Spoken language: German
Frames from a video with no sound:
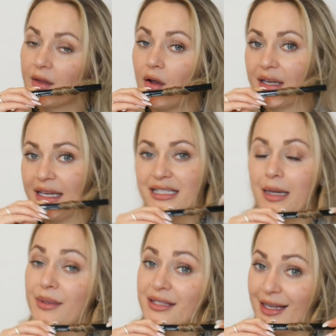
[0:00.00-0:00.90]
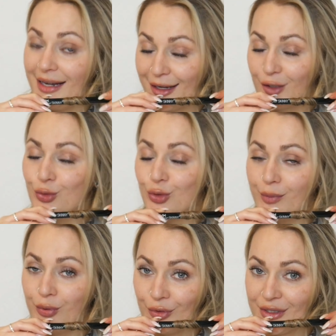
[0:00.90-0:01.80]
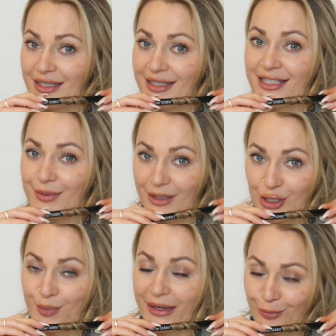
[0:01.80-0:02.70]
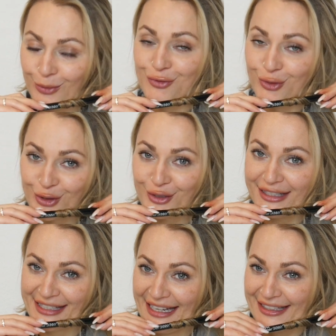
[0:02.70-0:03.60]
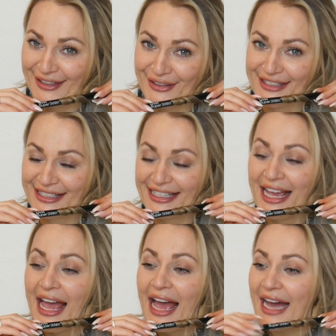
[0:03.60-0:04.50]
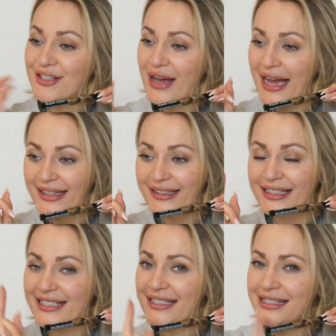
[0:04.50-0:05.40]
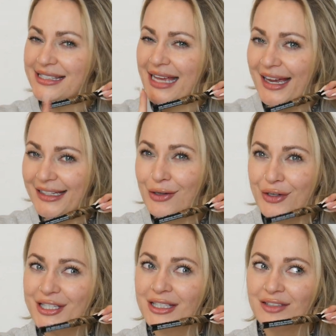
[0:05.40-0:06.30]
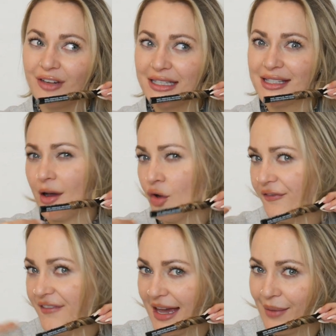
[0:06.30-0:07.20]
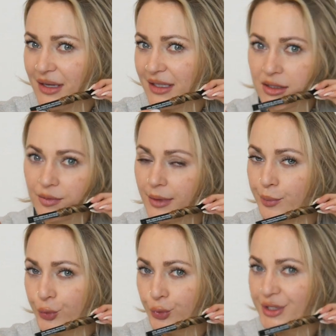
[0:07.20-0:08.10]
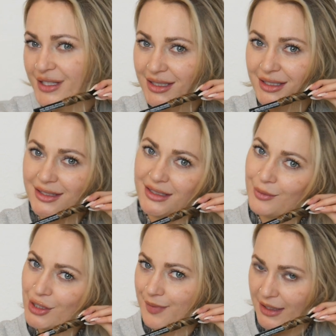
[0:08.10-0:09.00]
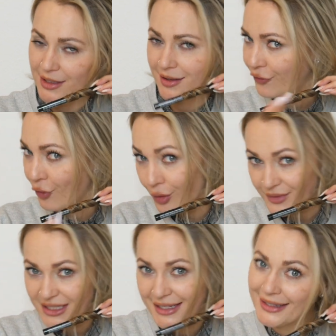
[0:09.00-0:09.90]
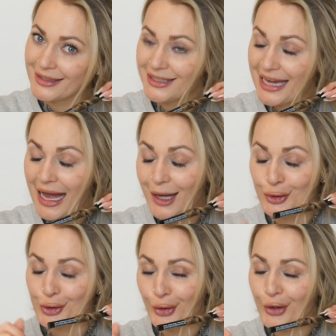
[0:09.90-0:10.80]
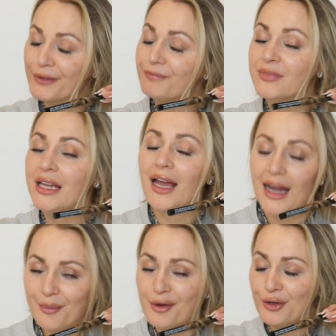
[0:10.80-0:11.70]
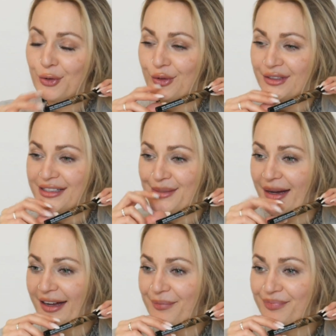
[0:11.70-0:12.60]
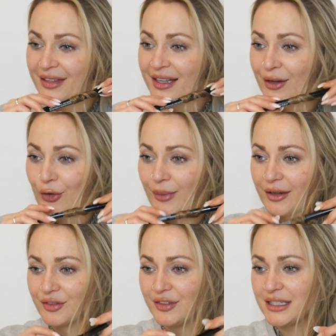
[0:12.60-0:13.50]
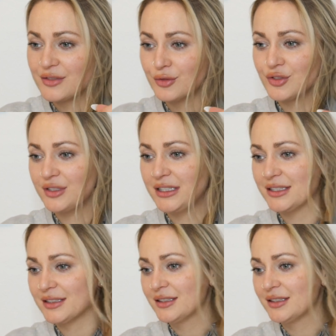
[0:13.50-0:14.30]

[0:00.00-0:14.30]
Okay, ich habe jetzt lang genug gepustet. Ich bin gespannt, ob das funktioniert hat, Leute. Also eigentlich ist es einleuchtend, weil es ja auch Wärme ist, wenn man pustet. Dementsprechend formen sich ja dann die Haare zu locken. Aber wir gucken jetzt mal. Oh mein Gott, wenn das funktioniert...